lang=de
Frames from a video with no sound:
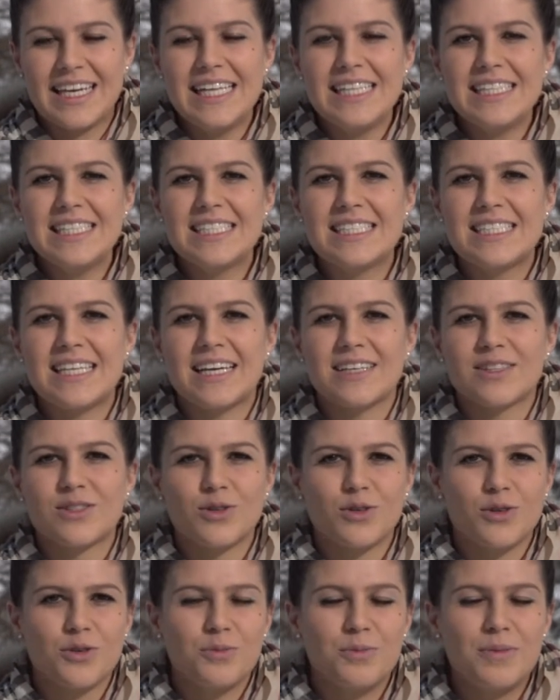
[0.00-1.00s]
gilt der
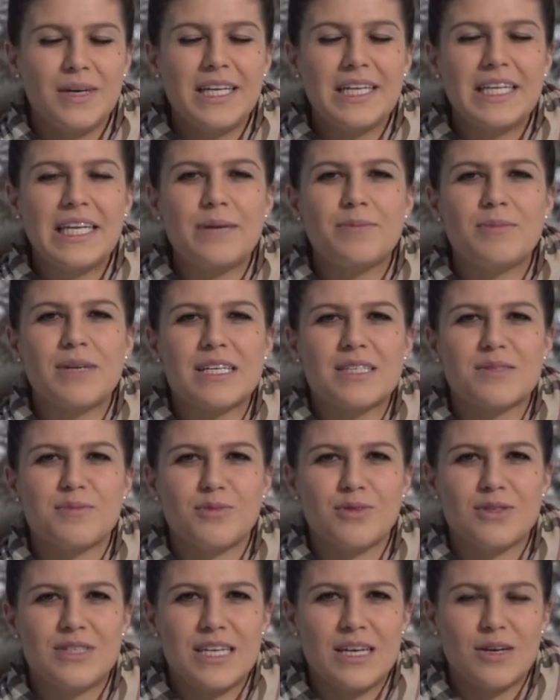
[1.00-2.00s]
Turm, in dem das
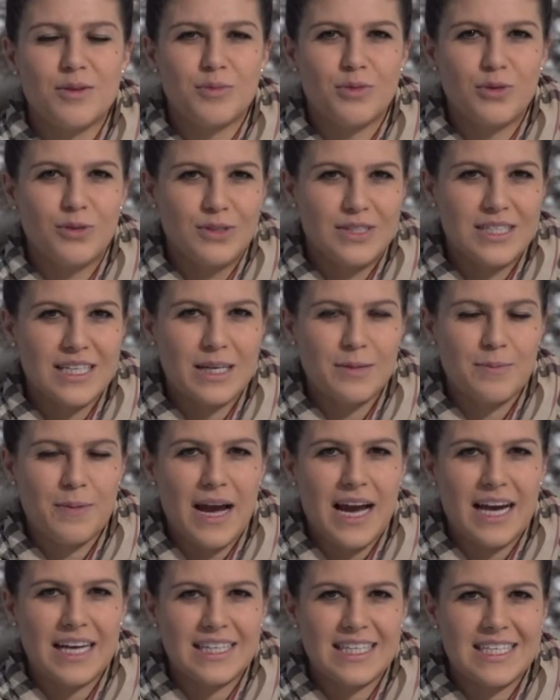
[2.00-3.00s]
Museum
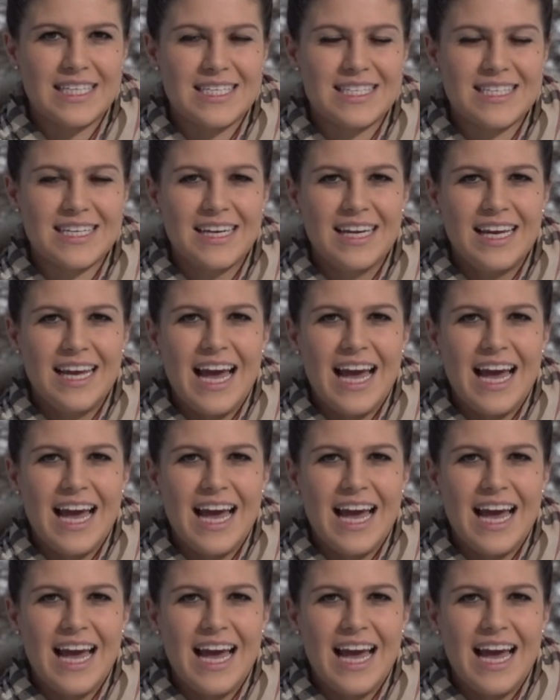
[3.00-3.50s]
untergebracht ist,